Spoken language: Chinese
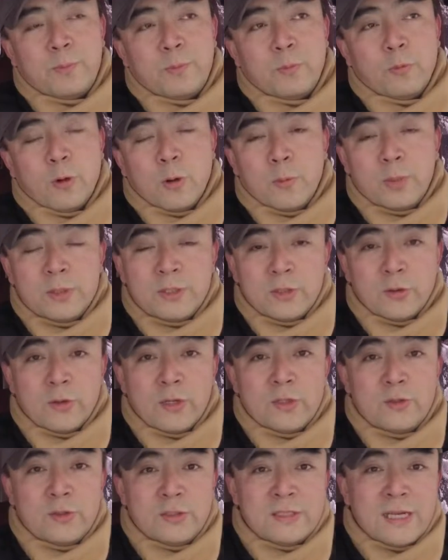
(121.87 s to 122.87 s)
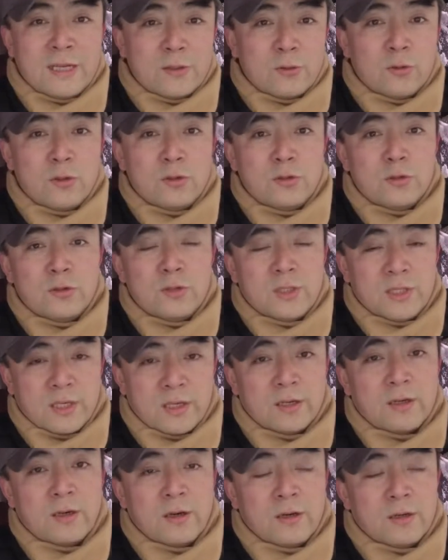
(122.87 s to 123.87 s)
我不喜欢去扎堆去
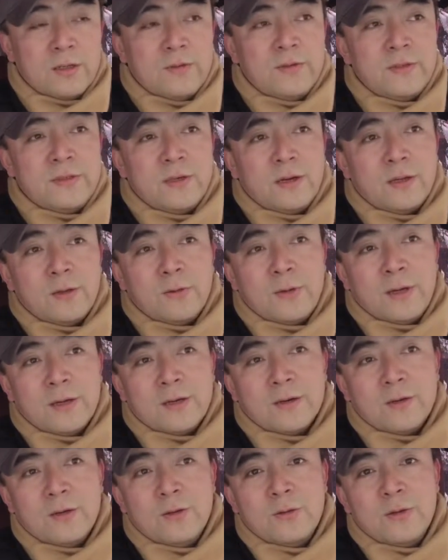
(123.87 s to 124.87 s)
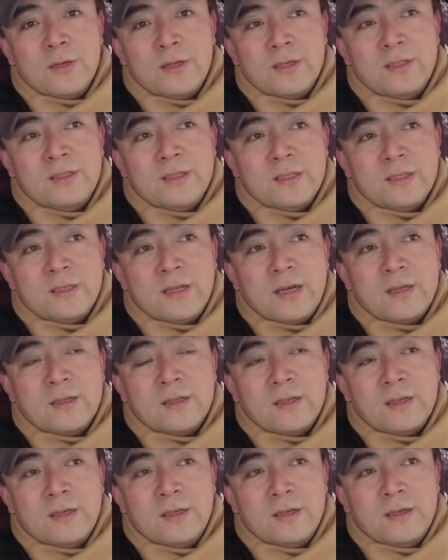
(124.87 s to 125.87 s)
停靠，因为这样的话可能会引起当
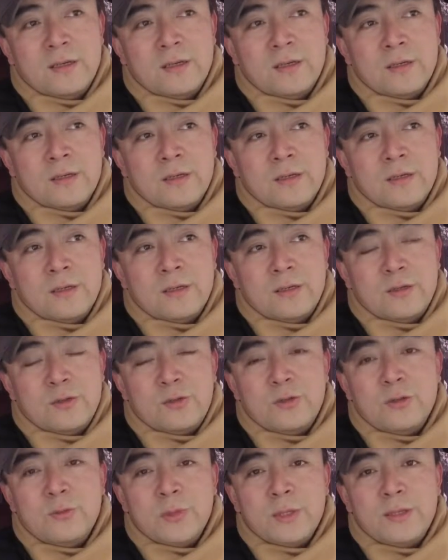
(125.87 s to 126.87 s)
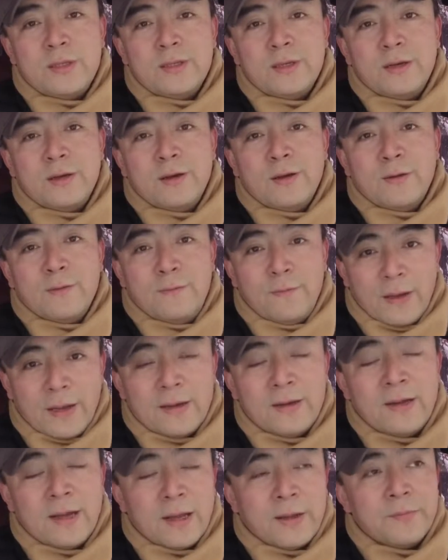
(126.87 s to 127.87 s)
地居民的
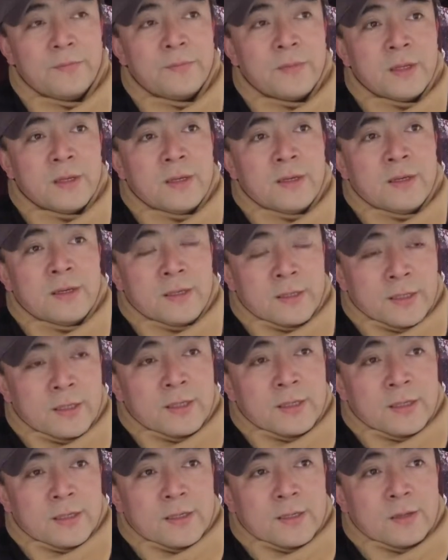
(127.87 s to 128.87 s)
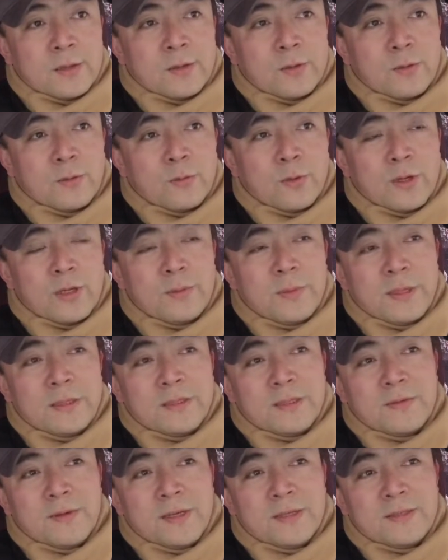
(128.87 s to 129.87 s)
反感。呃，我一般
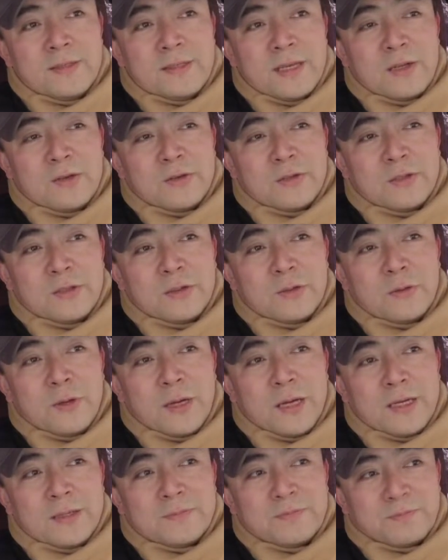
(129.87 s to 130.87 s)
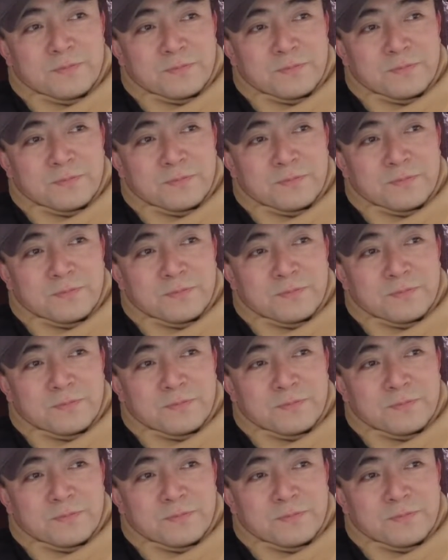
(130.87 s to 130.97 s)
在外自驾旅行的话。